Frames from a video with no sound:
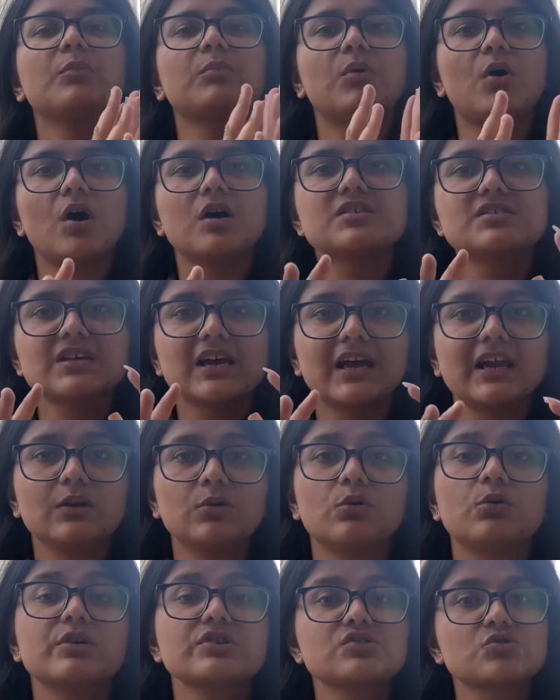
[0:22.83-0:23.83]
और बहुत सारे
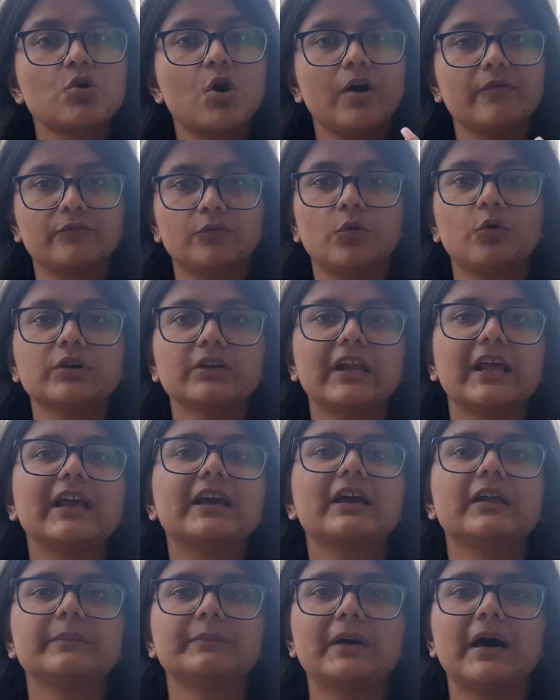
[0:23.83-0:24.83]
लोग इसको अफोर्ड
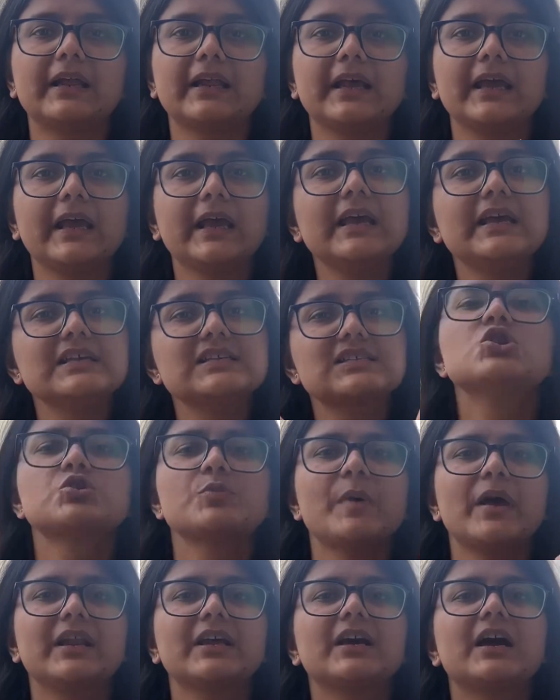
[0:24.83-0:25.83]
नहीं कर पा रहे हैं
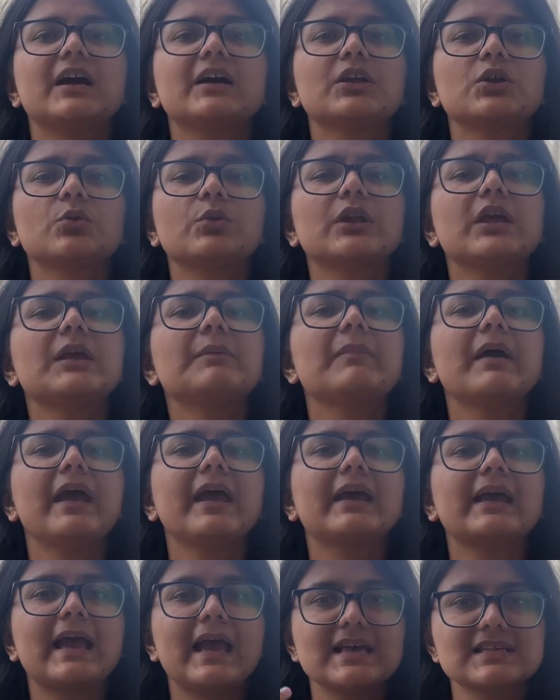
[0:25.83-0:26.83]
तो मैंने कहा क्यों नहीं
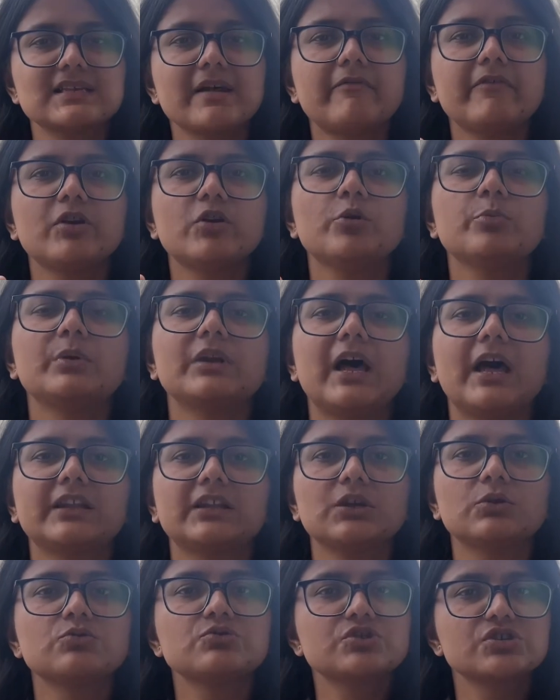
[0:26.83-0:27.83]
मैं एक ऐसा वीडियो
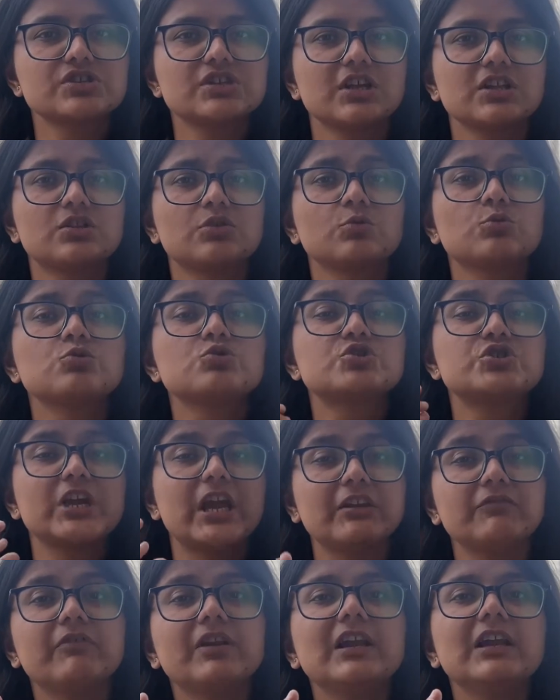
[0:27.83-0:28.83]
बनाती हूँ जिसके थ्रू
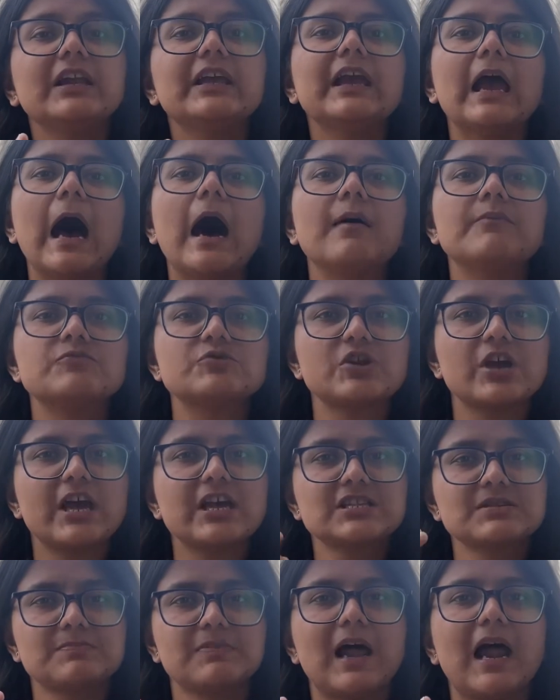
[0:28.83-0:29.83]
जेनविनली आप जो
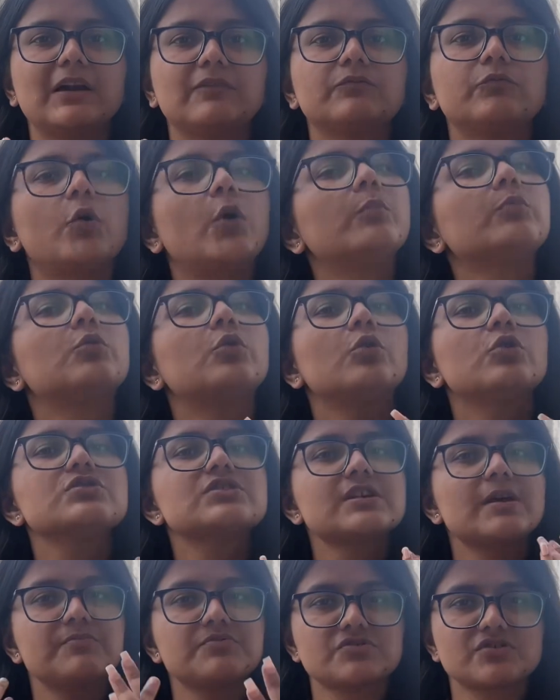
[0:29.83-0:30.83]
है इस प्लेटफॉर्म को
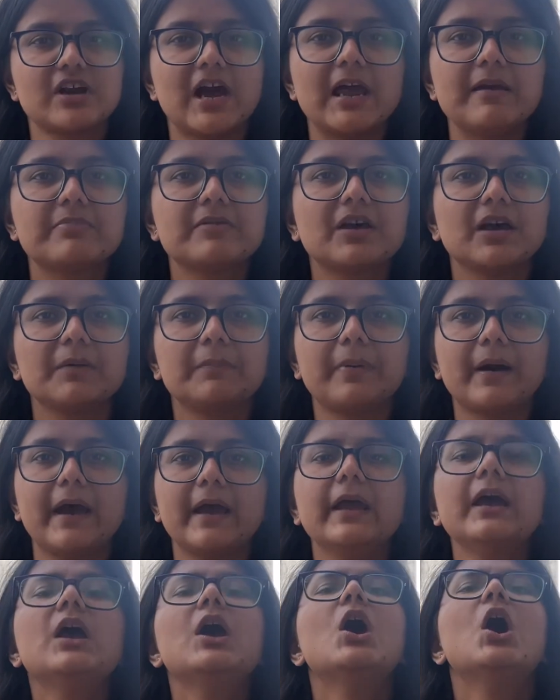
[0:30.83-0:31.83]
सब्सक्राइब कर
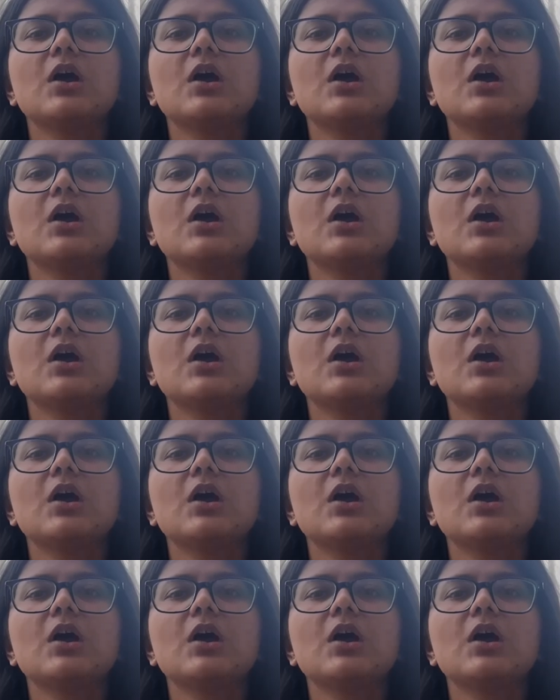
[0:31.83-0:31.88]
पाए